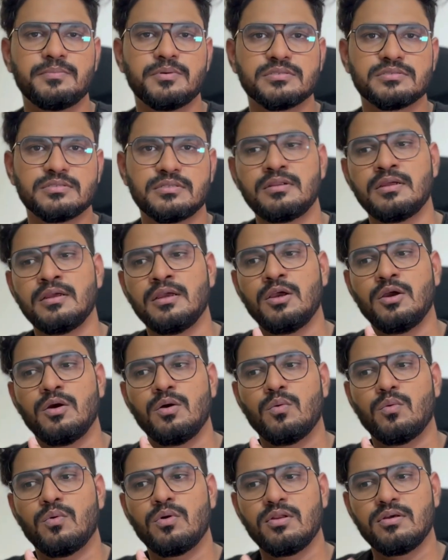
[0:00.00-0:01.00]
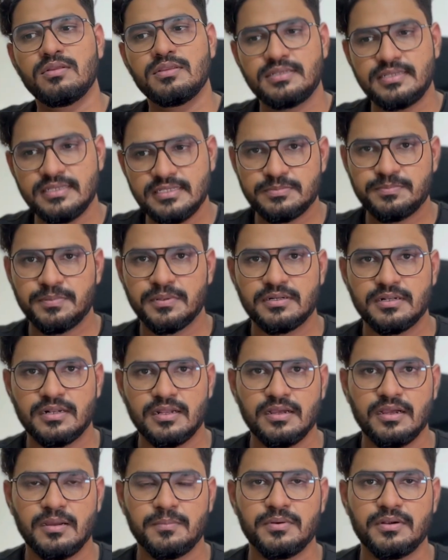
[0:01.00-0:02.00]
பர்சன் உங்களை வந்து டீச்
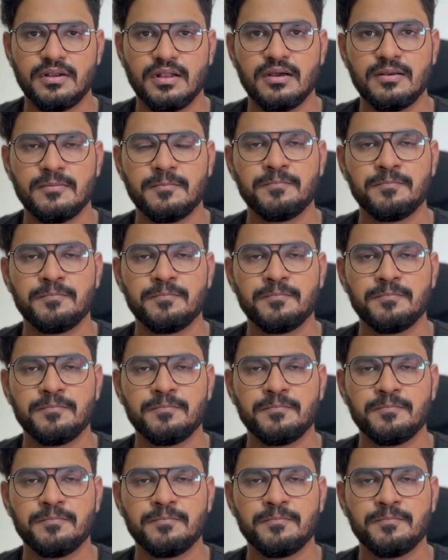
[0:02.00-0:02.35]
பண்ணுறாங்க அப்படின்னா